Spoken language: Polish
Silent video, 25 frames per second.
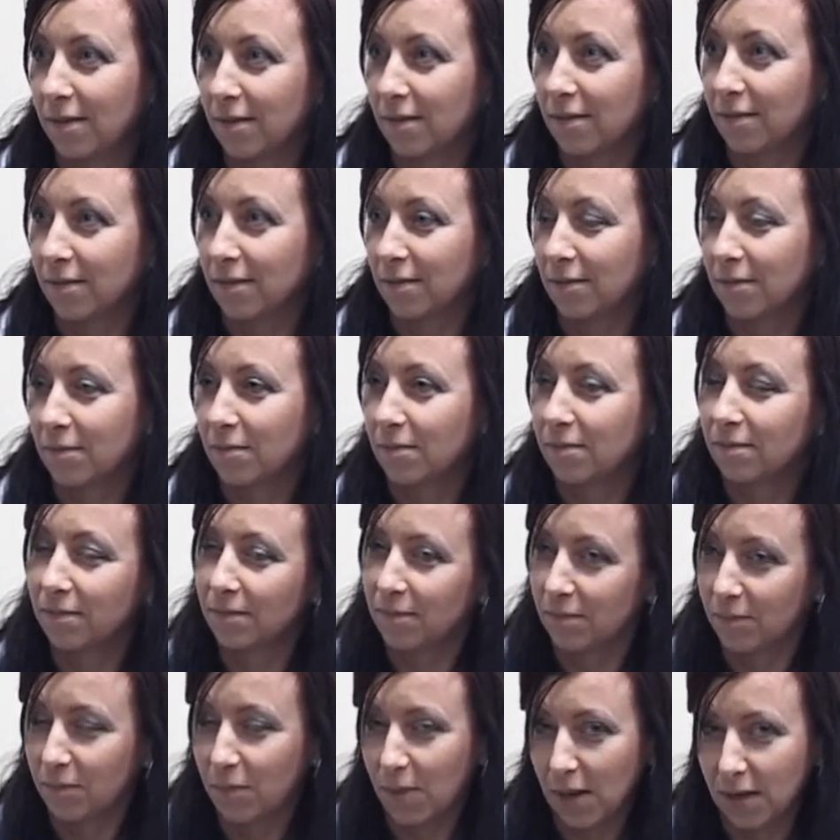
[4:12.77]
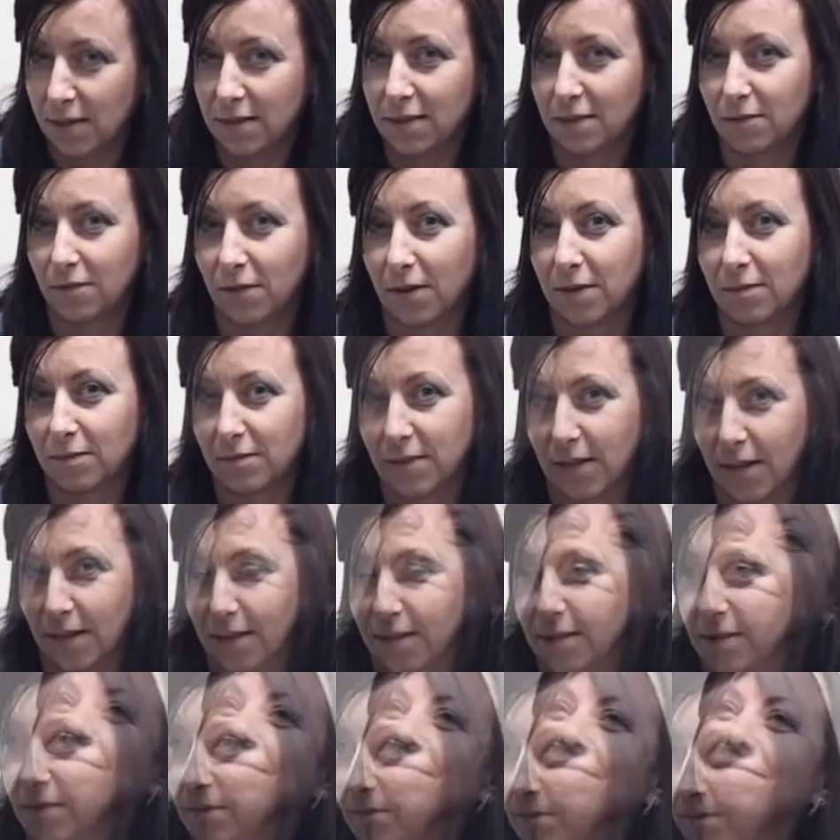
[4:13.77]
y, państwa.
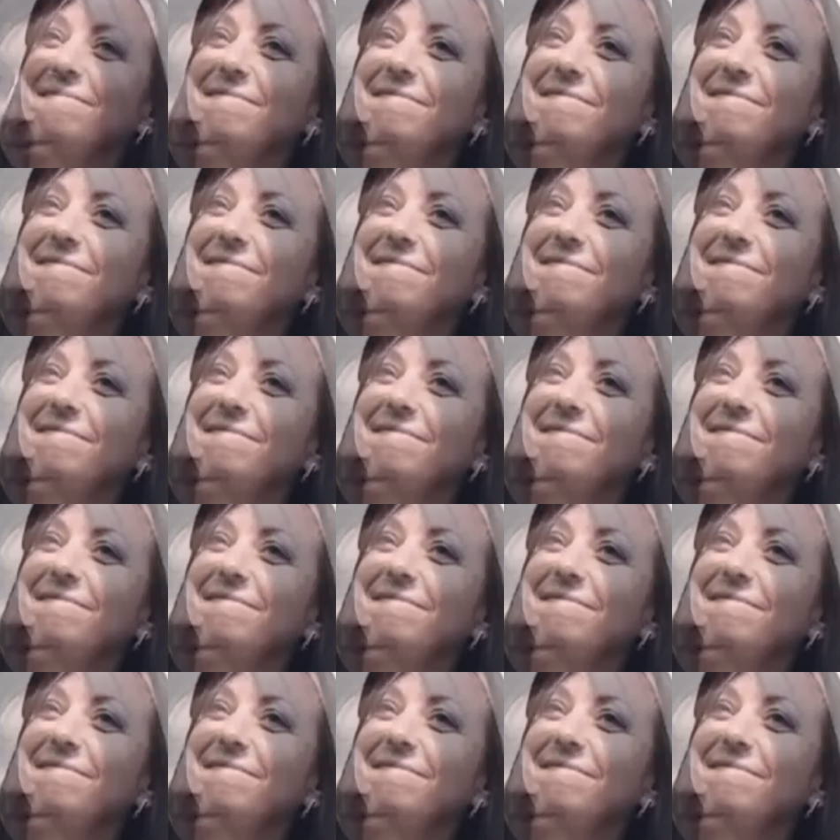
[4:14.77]
Tak? Ja